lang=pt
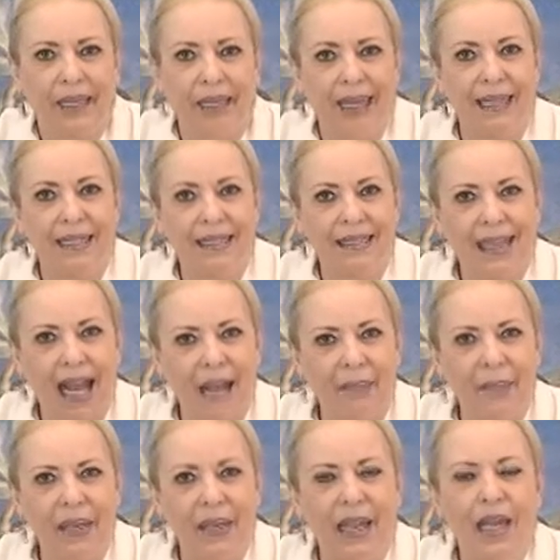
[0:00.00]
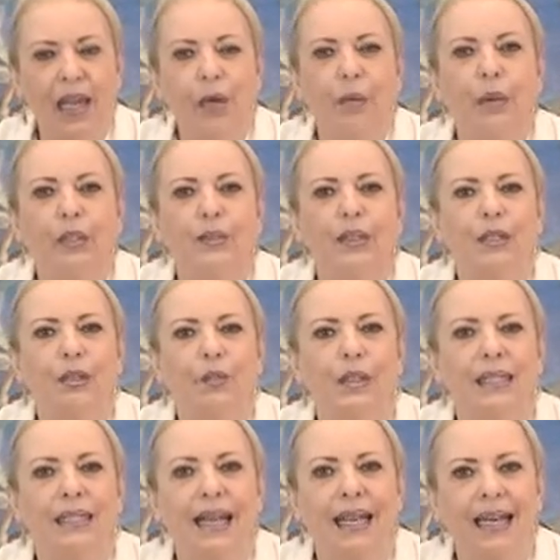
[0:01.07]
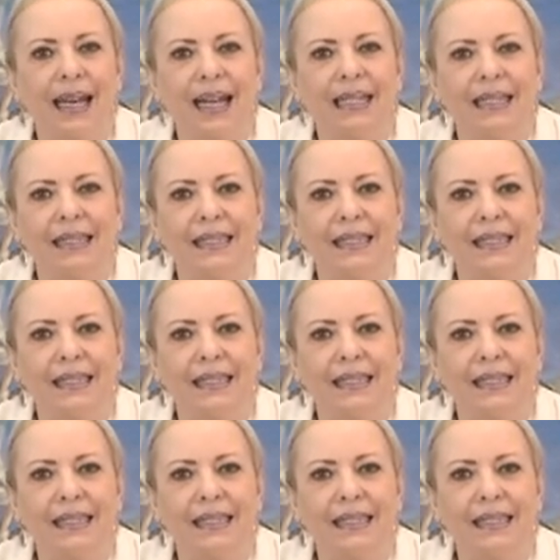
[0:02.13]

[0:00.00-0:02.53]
Ele sabe quando a sua sagrada